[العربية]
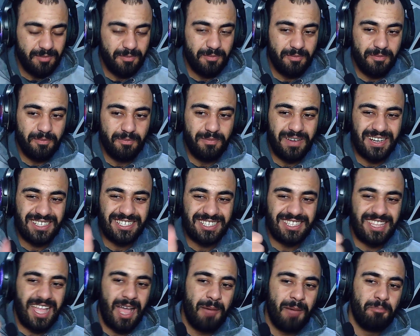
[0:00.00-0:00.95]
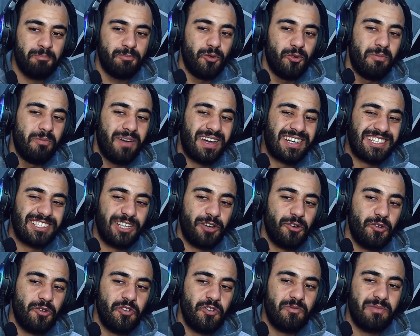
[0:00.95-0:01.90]
برشا تعب وبرشا
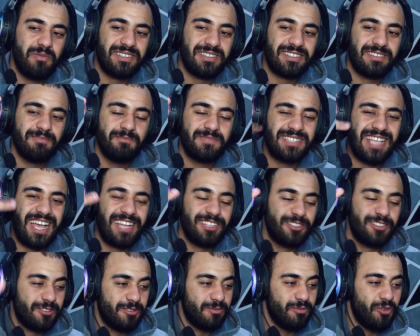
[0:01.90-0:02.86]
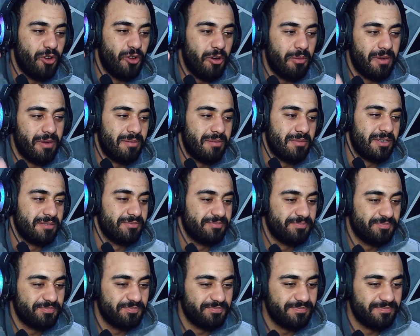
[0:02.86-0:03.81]
خوف باش مسحت دموع ماما
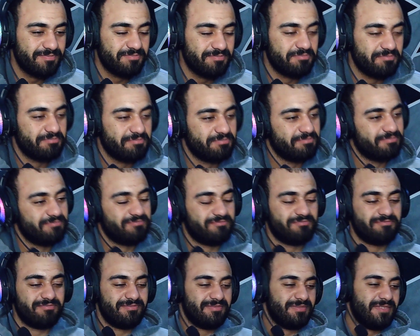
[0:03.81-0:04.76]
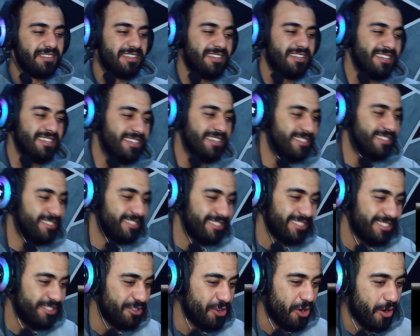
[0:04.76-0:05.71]

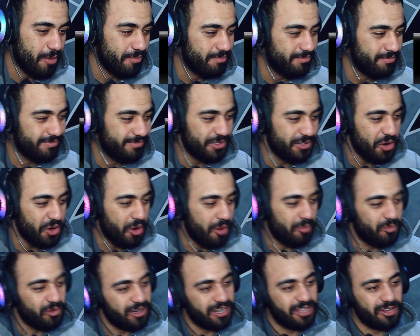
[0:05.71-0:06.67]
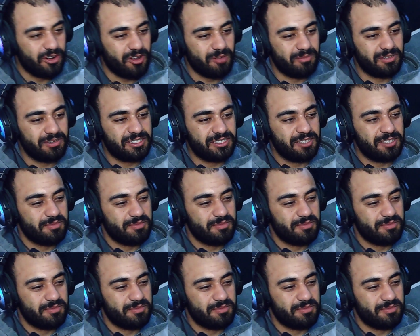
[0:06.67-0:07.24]
آه، رعب رعب ولا رعب الكتيبة